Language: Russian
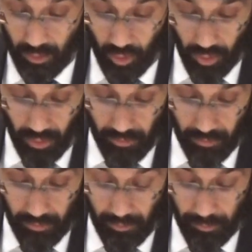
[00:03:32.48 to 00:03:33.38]
то
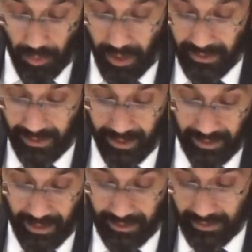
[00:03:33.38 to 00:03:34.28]
по
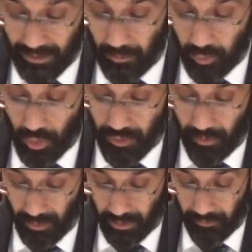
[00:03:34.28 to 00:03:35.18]
отделению от тела будущего
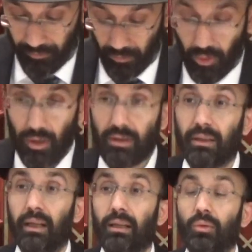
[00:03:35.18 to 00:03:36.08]
мира. То есть
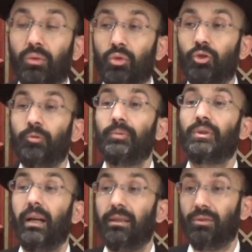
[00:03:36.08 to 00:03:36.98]
эту душу
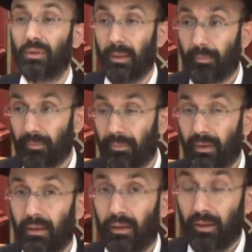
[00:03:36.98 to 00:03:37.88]
спускает сюда.
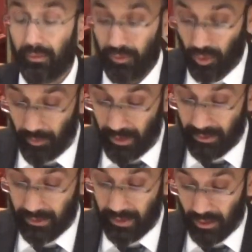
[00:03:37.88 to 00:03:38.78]
В то
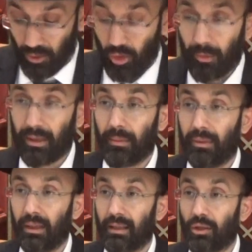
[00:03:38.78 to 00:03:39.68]
место, на котором она
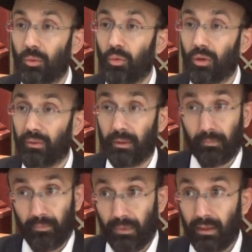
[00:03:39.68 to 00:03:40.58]
была, на том уровне.
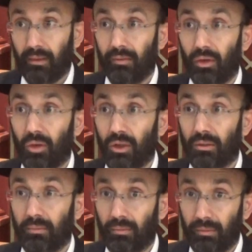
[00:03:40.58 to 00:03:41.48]
Выходит,
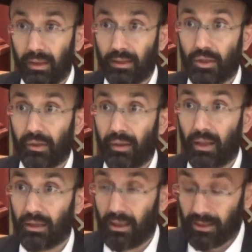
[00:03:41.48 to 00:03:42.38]
этот человек
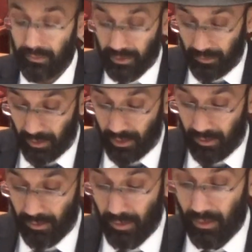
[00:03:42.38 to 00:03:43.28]
рождается в
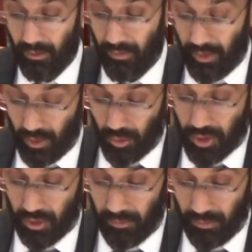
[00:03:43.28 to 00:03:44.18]
семье
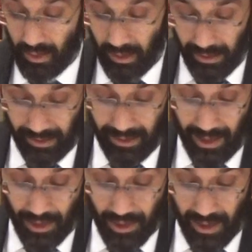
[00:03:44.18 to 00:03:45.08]
верующей.
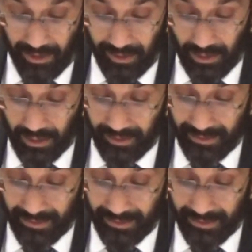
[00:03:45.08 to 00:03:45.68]
Дальше они должны